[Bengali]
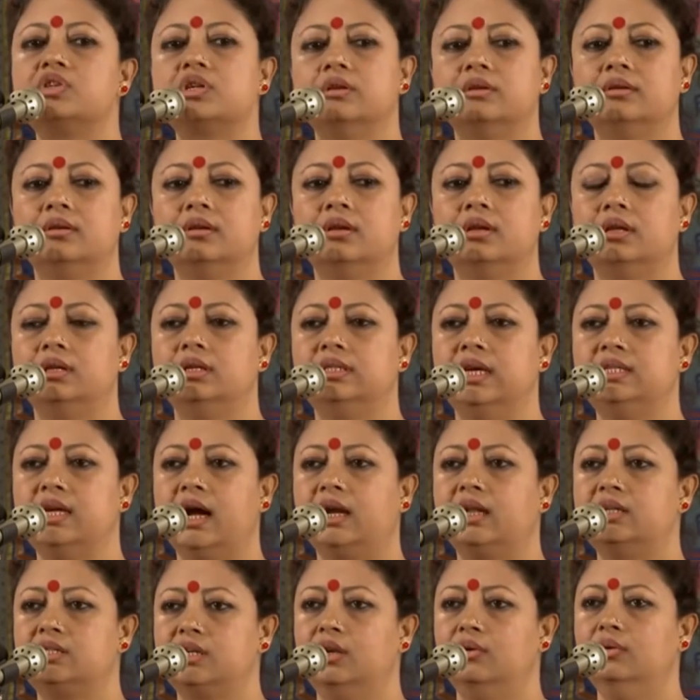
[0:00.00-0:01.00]
প্রতি ইমান
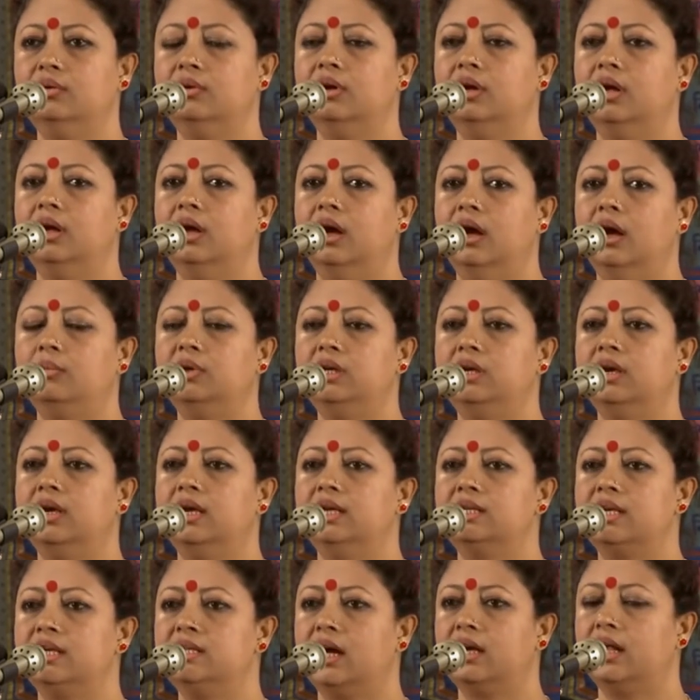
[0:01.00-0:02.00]
না রাখা
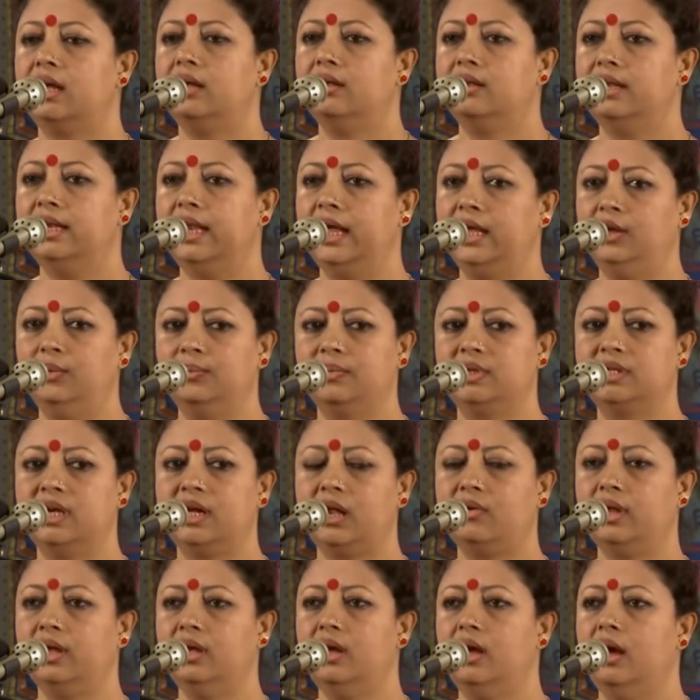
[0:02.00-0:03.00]

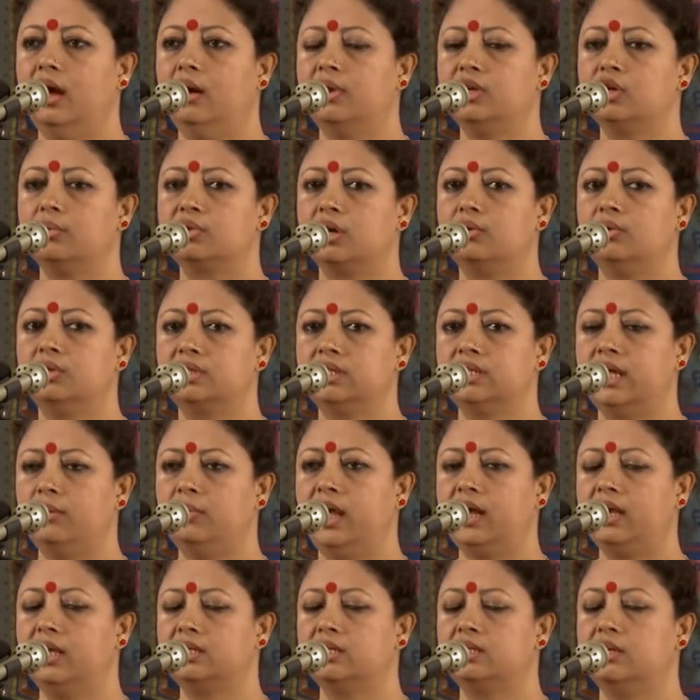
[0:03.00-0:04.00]
তেতাল্লিশ
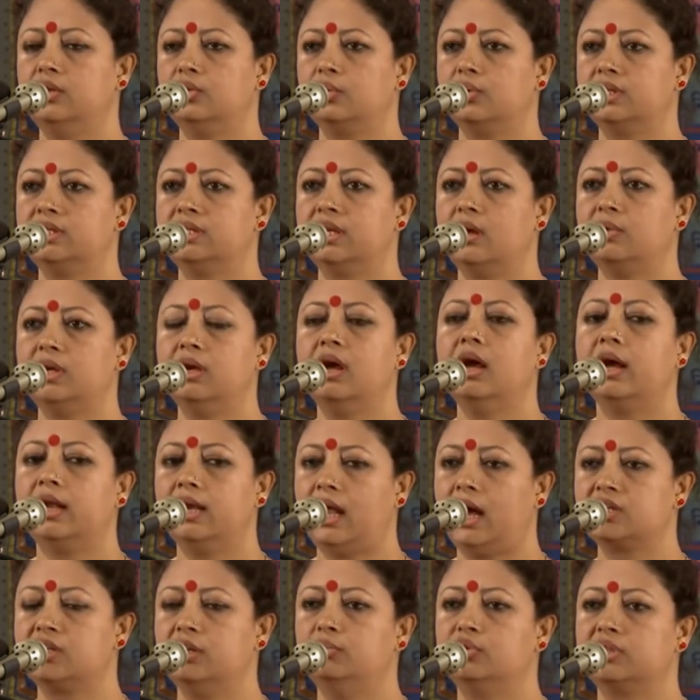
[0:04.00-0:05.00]
মুসলমান ও কাফিরদের
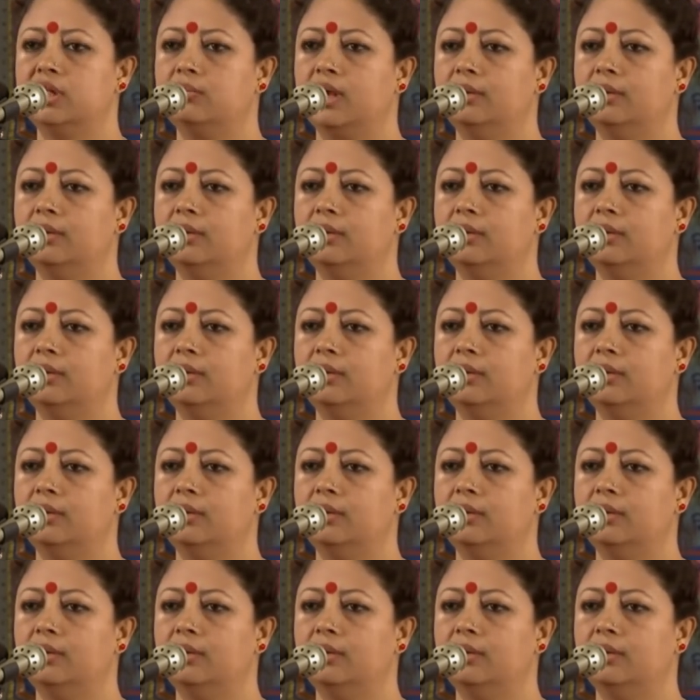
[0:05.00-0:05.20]
মাঝে